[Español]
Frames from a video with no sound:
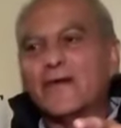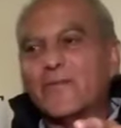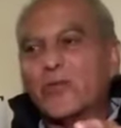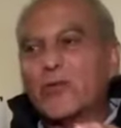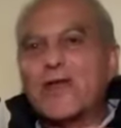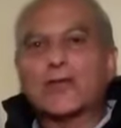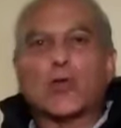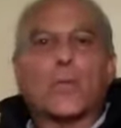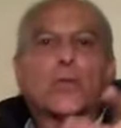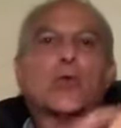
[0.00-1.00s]

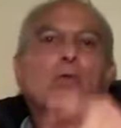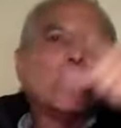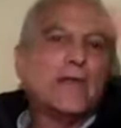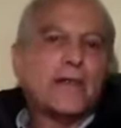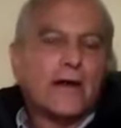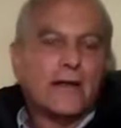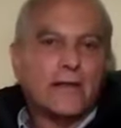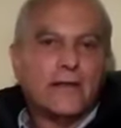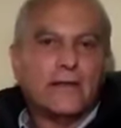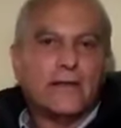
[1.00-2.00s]
proyecto
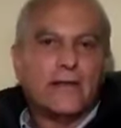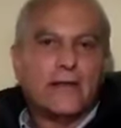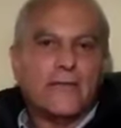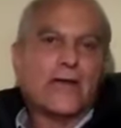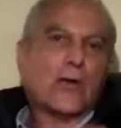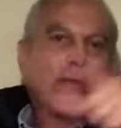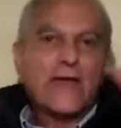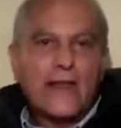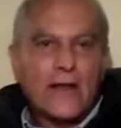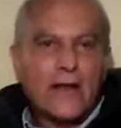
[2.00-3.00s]
Provida de
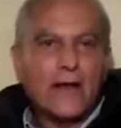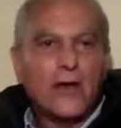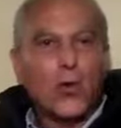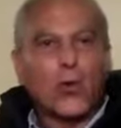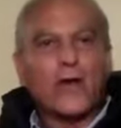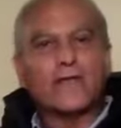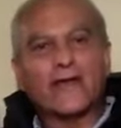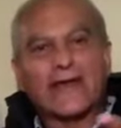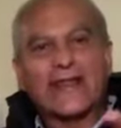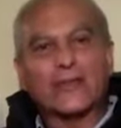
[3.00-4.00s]
Iberoamérica o con el
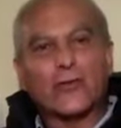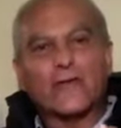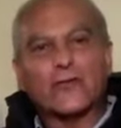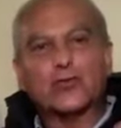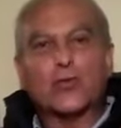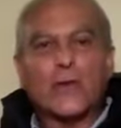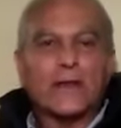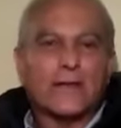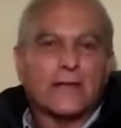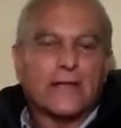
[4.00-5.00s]
secreto
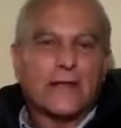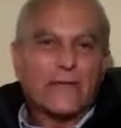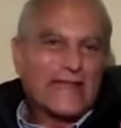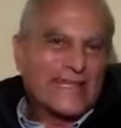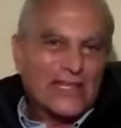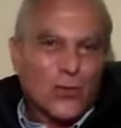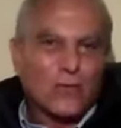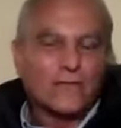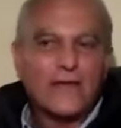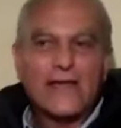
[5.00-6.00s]

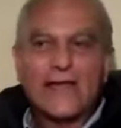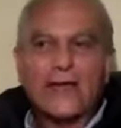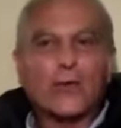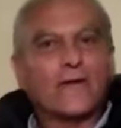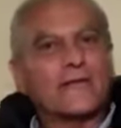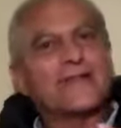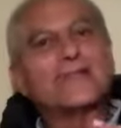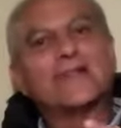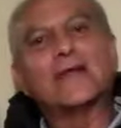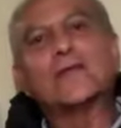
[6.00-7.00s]
18-22, que lo que están
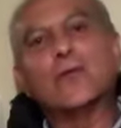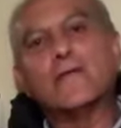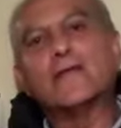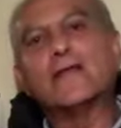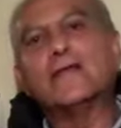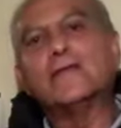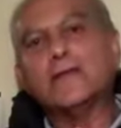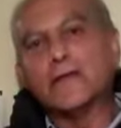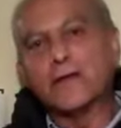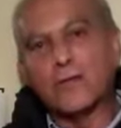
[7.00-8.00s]
tratando de hacer es
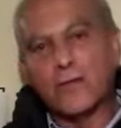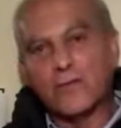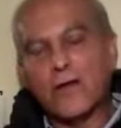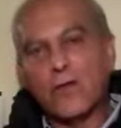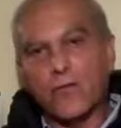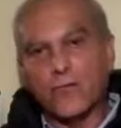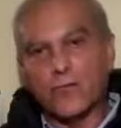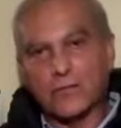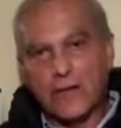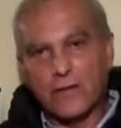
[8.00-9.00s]
dividirnos,
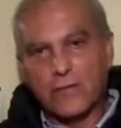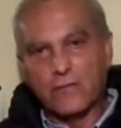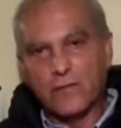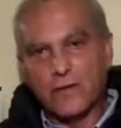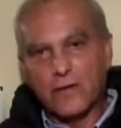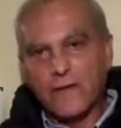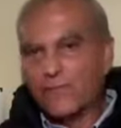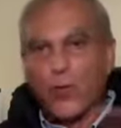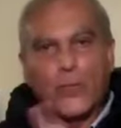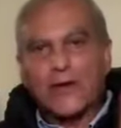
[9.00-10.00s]
confrontarnos.
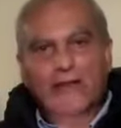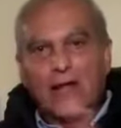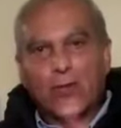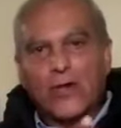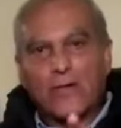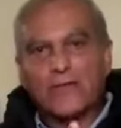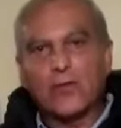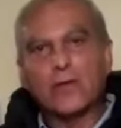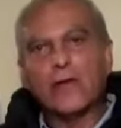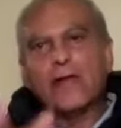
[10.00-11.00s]
No perdamos la
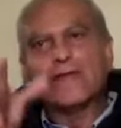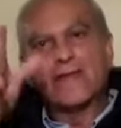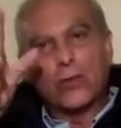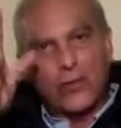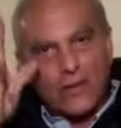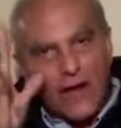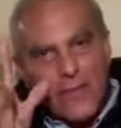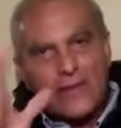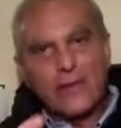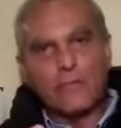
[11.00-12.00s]
visión de lo que
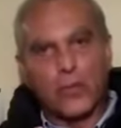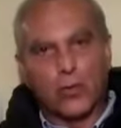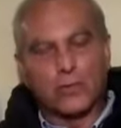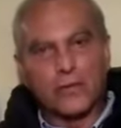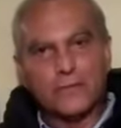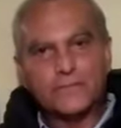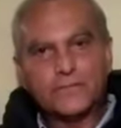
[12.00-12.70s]
realmente importa.